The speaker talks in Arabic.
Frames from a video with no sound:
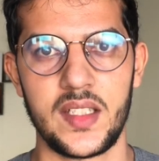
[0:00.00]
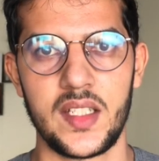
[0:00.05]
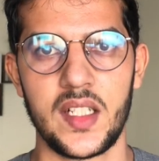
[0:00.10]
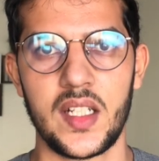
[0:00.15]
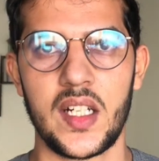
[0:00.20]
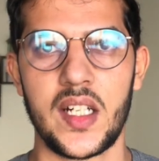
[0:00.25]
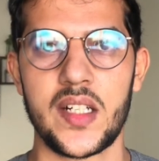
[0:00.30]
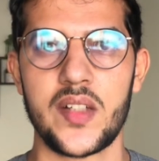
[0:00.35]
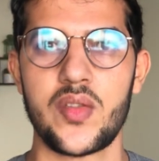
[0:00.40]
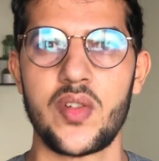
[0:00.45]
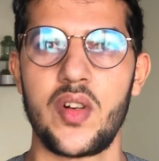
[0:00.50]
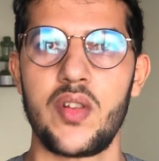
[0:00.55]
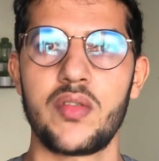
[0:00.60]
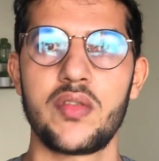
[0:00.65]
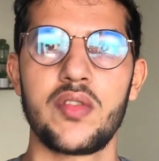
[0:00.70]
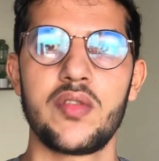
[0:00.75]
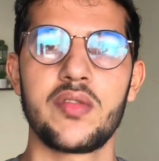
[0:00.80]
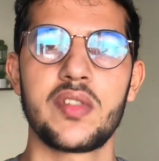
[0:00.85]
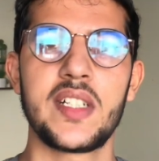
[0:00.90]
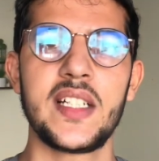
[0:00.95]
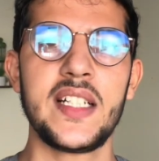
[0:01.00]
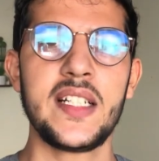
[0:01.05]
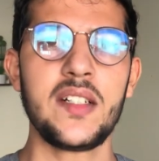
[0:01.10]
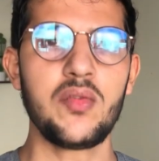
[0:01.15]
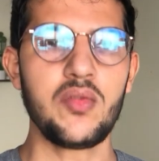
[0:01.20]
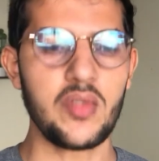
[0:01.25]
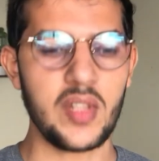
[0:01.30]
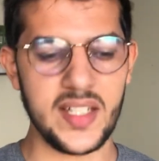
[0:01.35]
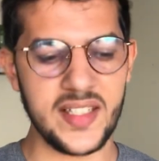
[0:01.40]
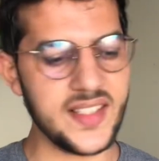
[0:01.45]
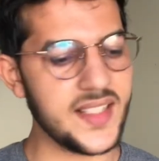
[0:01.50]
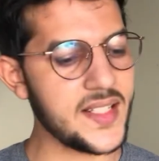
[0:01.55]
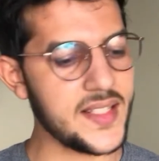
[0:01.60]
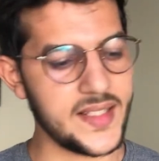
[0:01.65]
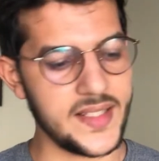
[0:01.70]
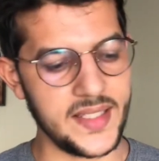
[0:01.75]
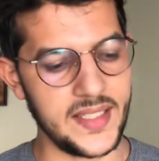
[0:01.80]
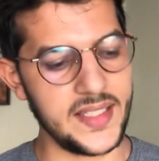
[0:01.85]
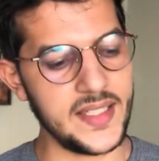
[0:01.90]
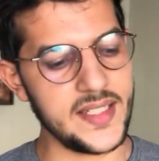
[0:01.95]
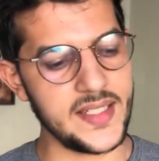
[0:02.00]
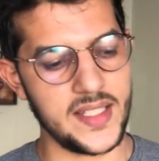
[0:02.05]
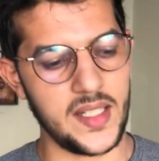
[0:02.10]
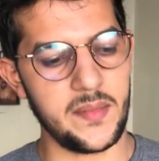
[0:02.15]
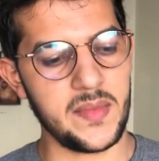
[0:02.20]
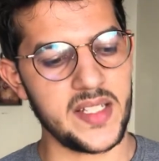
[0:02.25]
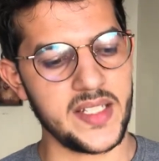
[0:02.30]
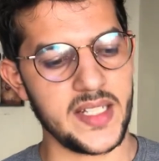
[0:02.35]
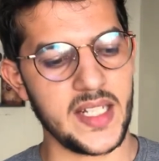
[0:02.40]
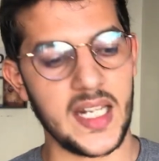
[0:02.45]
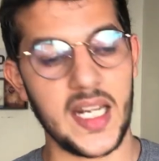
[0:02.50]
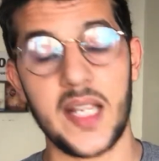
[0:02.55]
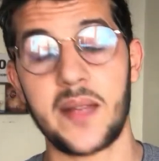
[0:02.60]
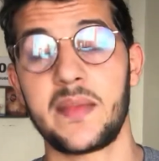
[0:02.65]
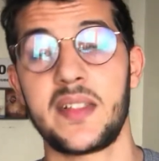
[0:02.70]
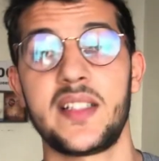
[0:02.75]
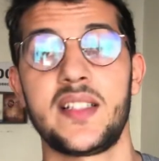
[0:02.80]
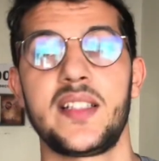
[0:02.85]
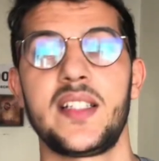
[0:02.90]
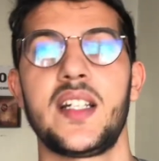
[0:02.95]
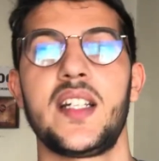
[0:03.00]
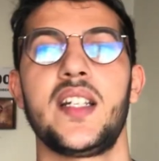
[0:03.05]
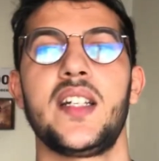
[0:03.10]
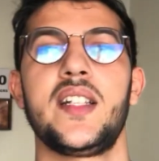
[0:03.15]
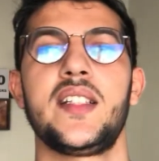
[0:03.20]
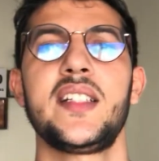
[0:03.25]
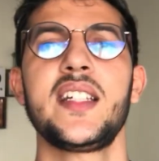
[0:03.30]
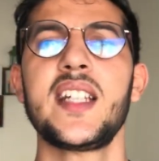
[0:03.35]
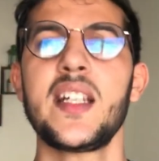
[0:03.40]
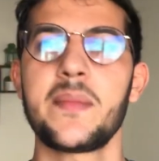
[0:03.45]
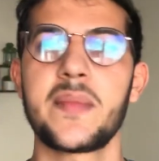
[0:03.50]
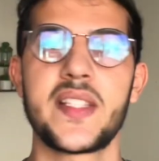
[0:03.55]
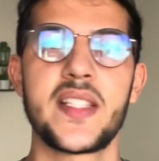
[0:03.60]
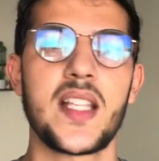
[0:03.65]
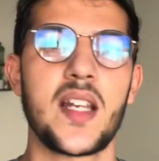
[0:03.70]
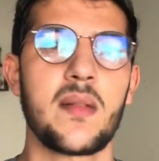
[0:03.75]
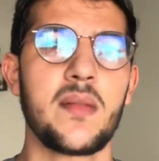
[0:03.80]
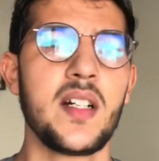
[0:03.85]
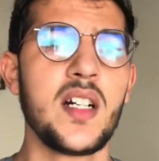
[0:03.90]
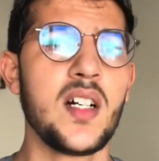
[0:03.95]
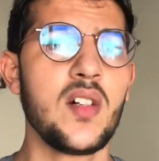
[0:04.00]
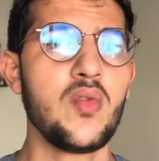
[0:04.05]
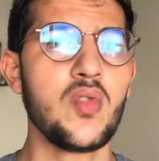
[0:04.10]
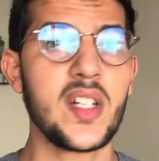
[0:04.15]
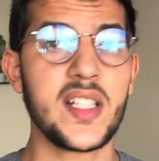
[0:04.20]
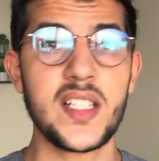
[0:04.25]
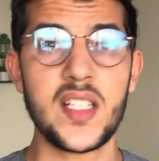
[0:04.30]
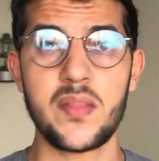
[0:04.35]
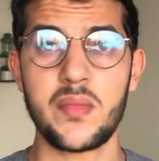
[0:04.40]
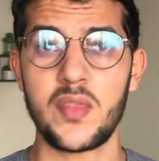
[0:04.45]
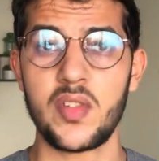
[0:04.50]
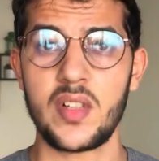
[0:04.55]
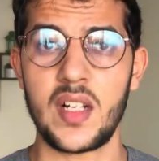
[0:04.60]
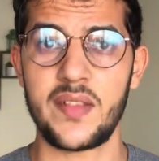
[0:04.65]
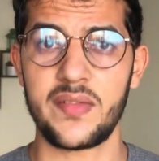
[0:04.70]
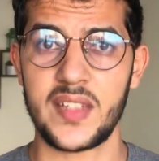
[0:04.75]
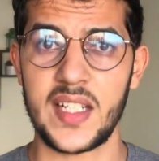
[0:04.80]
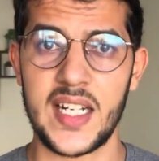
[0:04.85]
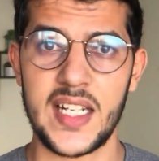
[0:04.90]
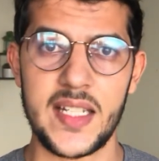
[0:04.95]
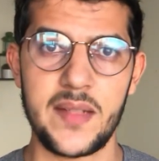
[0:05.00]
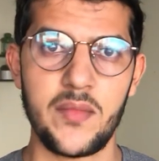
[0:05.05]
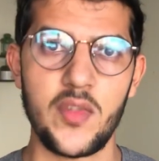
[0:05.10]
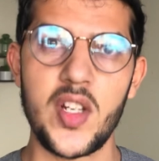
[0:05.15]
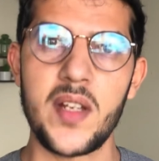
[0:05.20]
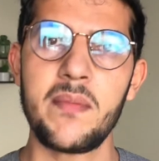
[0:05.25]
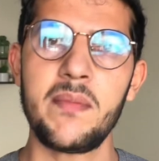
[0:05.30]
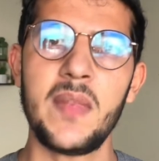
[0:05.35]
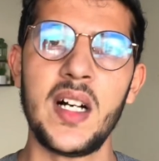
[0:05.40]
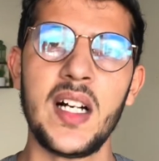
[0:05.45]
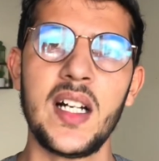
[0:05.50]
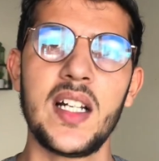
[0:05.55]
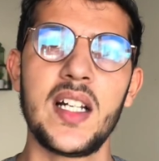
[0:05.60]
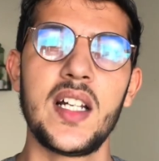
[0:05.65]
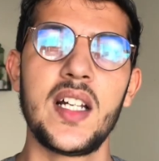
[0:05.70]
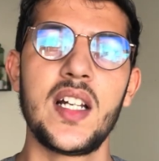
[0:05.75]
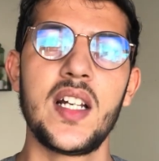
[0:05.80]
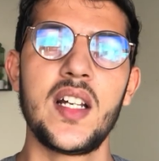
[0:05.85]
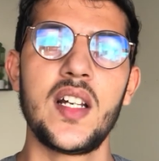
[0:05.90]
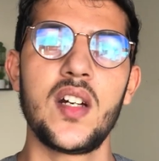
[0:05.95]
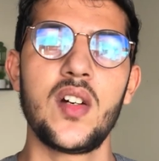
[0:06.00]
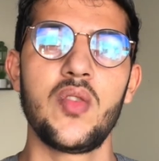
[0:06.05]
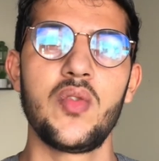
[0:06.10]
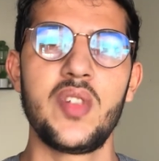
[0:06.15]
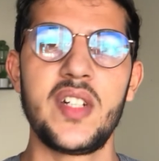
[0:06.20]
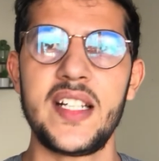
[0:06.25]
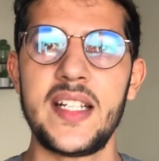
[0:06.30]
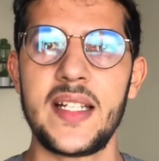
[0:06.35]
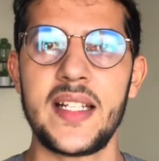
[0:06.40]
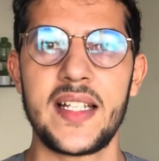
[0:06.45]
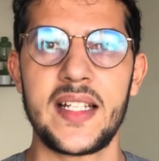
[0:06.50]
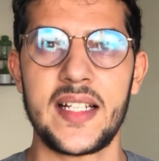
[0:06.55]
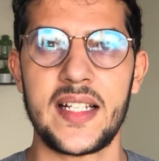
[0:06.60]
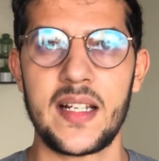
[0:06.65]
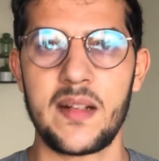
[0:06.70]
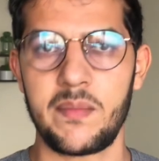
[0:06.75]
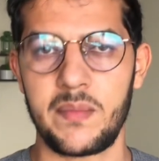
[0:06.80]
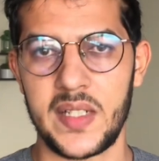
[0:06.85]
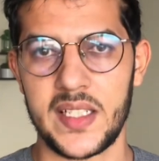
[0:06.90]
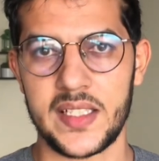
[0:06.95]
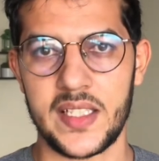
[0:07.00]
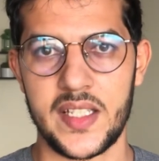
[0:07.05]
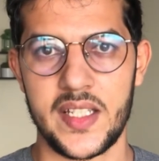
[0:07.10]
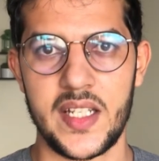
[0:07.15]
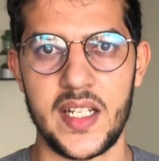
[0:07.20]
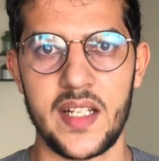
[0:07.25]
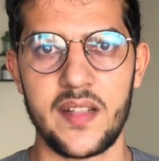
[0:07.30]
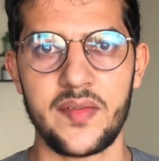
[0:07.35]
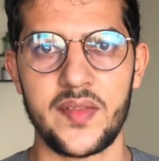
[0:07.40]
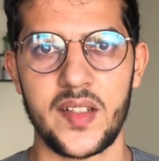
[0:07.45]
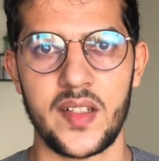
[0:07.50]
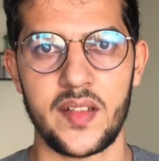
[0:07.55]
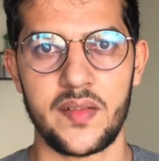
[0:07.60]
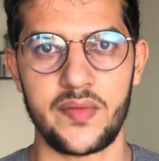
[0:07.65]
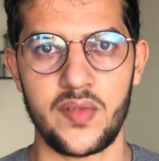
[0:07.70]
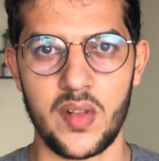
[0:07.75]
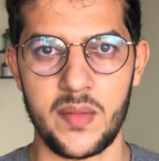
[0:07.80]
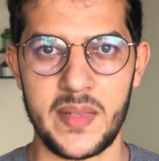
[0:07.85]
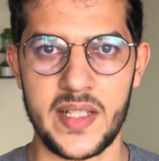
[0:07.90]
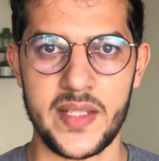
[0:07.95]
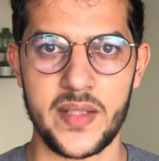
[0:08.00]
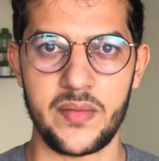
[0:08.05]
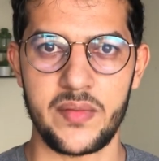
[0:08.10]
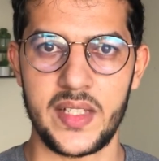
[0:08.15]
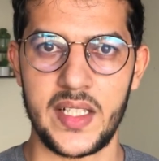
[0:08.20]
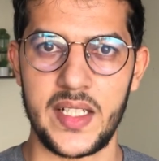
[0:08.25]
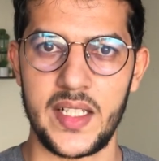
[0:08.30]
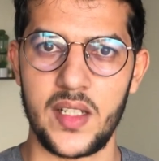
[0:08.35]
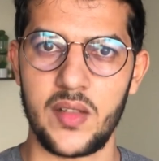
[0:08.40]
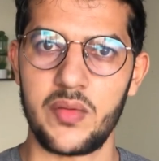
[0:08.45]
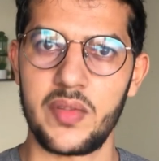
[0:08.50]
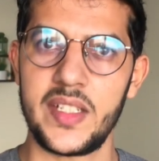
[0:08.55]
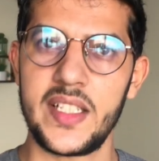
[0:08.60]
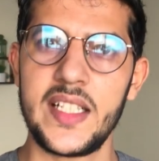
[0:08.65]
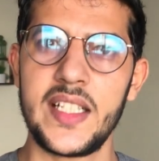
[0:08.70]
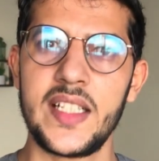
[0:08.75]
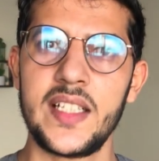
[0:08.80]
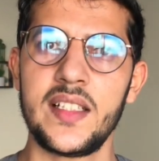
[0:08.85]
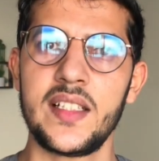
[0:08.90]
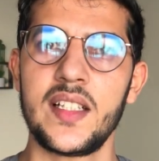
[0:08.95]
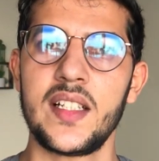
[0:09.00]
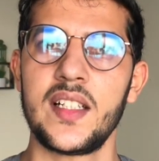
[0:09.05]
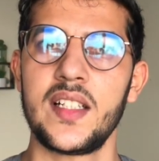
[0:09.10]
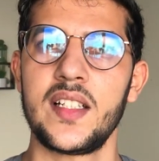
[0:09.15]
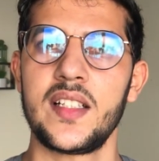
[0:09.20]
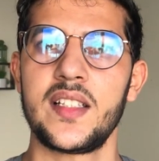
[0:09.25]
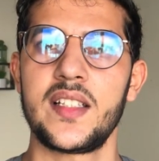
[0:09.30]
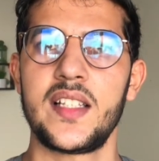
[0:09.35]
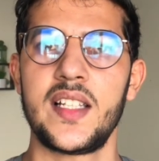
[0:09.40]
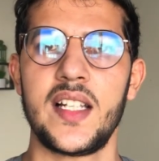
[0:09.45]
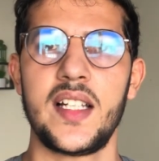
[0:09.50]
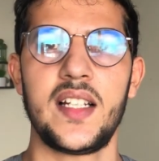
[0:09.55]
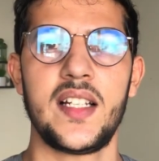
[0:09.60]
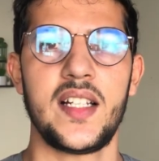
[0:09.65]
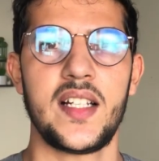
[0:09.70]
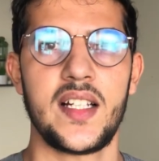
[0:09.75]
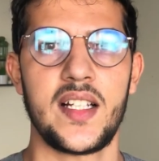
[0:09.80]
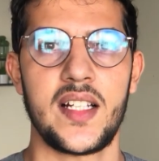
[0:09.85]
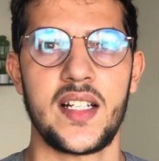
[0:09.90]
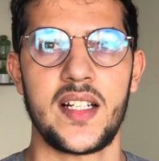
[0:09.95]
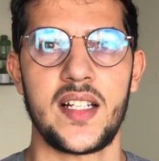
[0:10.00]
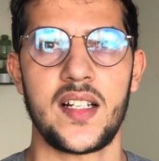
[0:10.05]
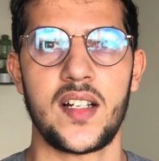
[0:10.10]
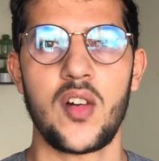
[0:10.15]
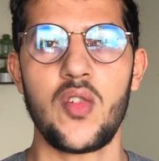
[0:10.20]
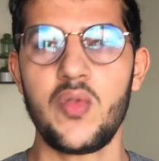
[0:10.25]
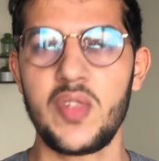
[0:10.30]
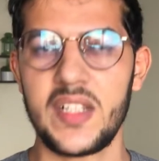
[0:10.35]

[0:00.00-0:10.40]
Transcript: قريته اون اونغلي وكنت دزت عليه زعما تقريبا آه، دغيا بالزربه وخديت منه الافكار اللي مهمه واللي كنبارطاجيها في الفورماسيون ديالي اونلاين ديال آه، قوه